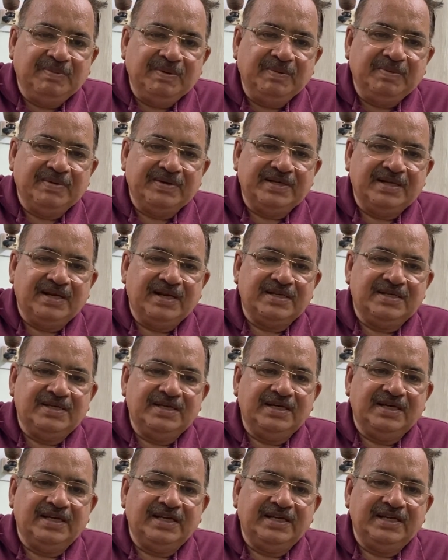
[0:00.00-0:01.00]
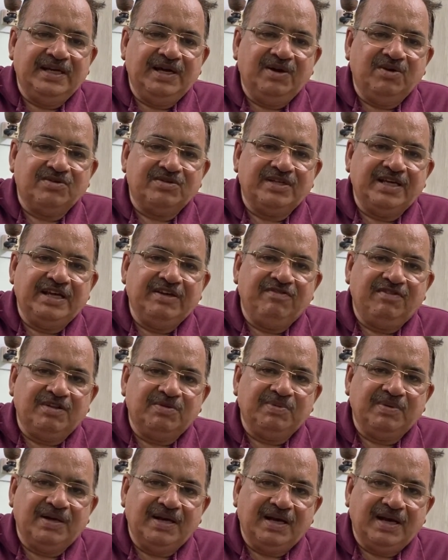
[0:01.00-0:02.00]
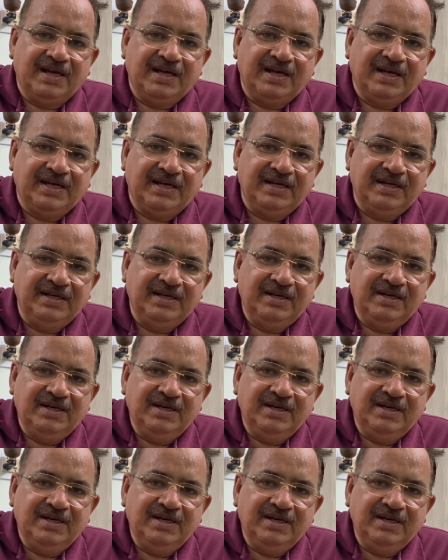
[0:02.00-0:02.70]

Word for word: प्रिपरेशन अच्छी करी है और सही वक्त पे लगाया है